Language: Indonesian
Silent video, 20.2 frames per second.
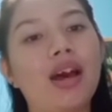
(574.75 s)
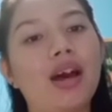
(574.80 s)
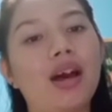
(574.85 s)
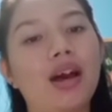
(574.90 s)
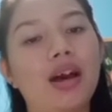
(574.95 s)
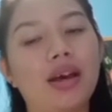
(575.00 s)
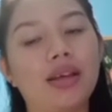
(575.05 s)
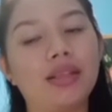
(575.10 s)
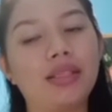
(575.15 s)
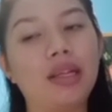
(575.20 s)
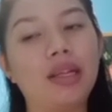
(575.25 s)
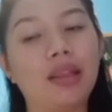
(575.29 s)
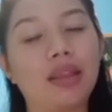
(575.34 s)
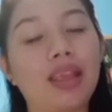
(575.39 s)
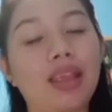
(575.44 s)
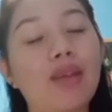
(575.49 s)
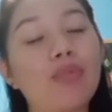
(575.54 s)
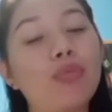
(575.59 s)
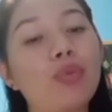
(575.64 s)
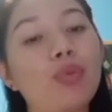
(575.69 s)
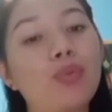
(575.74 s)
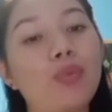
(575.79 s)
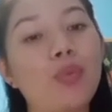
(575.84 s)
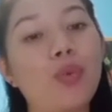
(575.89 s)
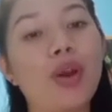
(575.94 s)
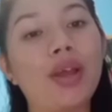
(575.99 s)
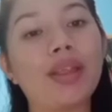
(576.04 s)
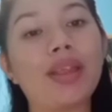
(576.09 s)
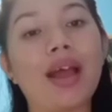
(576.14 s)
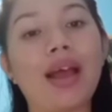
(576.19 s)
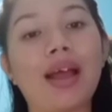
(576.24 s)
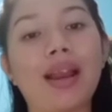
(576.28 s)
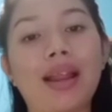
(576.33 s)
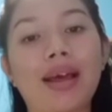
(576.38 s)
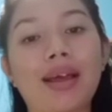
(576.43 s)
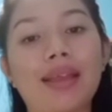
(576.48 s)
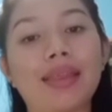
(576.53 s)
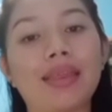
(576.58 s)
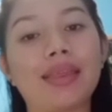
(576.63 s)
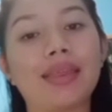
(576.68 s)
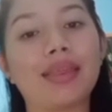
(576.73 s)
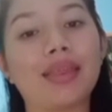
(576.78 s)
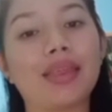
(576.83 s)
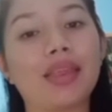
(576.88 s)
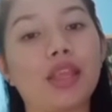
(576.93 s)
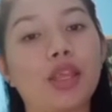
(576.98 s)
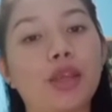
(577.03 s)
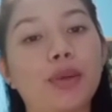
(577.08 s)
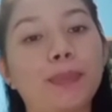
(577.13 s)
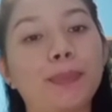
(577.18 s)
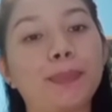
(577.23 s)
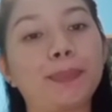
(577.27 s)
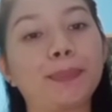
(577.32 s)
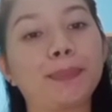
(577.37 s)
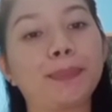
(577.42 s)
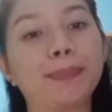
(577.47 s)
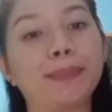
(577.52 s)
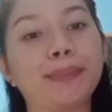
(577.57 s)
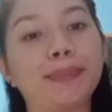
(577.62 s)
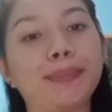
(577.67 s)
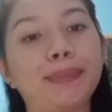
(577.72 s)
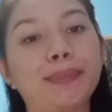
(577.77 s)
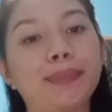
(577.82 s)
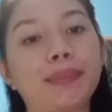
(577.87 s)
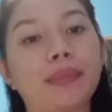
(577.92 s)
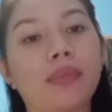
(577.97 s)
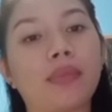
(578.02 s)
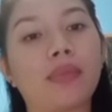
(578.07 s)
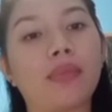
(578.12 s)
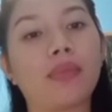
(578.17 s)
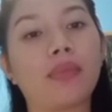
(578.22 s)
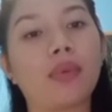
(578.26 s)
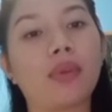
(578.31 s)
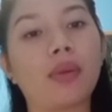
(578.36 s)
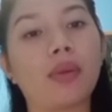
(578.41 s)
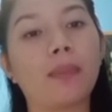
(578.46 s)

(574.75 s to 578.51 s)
eh, serta membuat alat hmm,